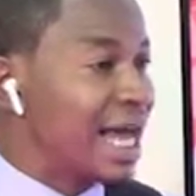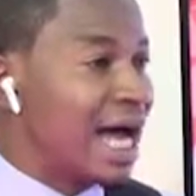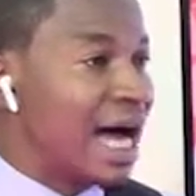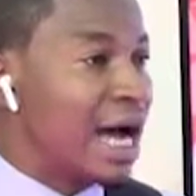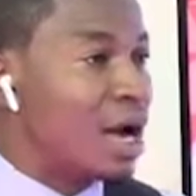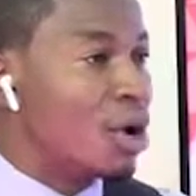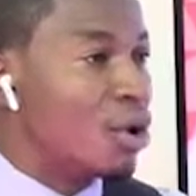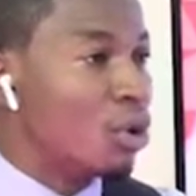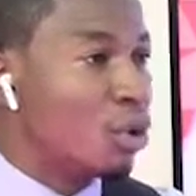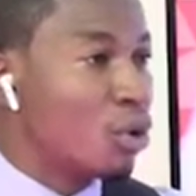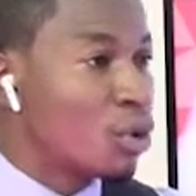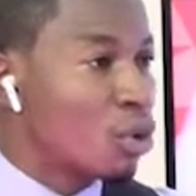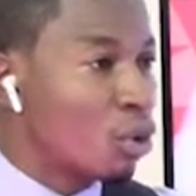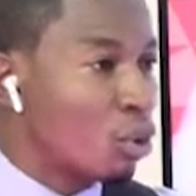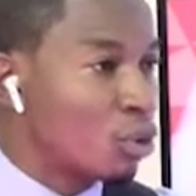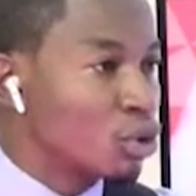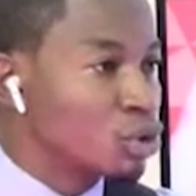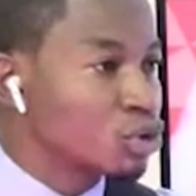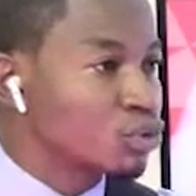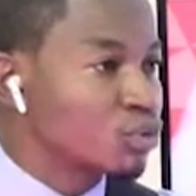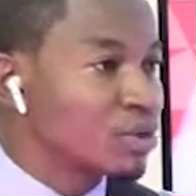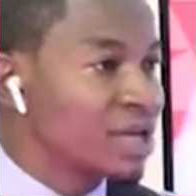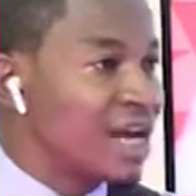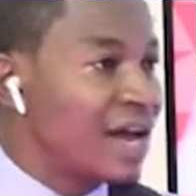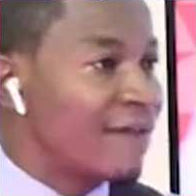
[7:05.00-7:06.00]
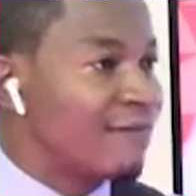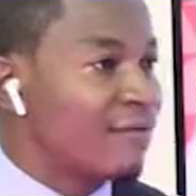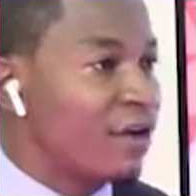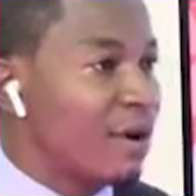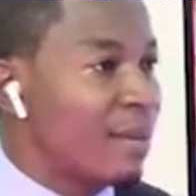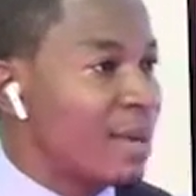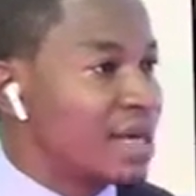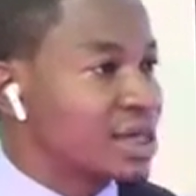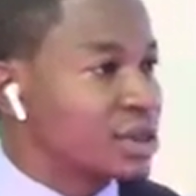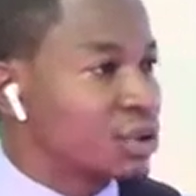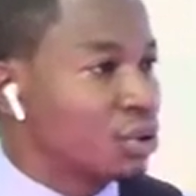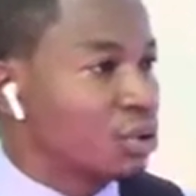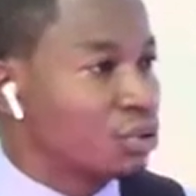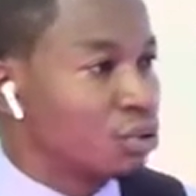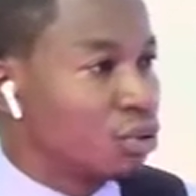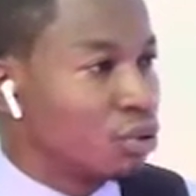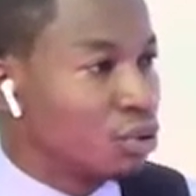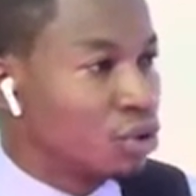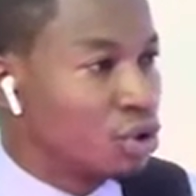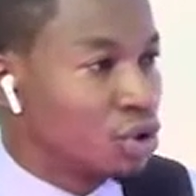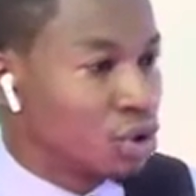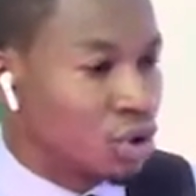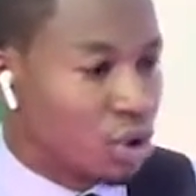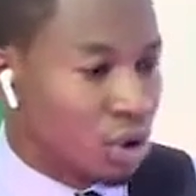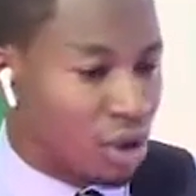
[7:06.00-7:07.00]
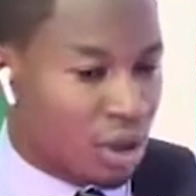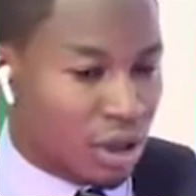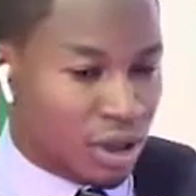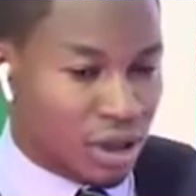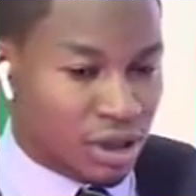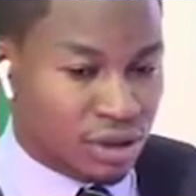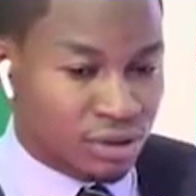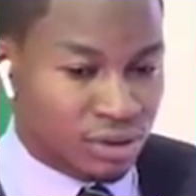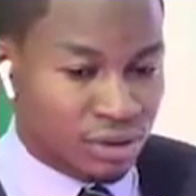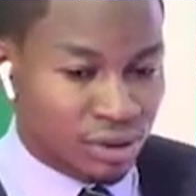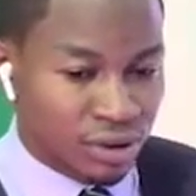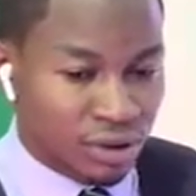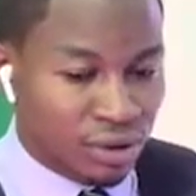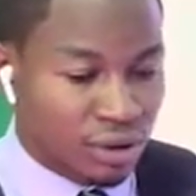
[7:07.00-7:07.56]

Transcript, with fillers: a reconstruit la formation de euh,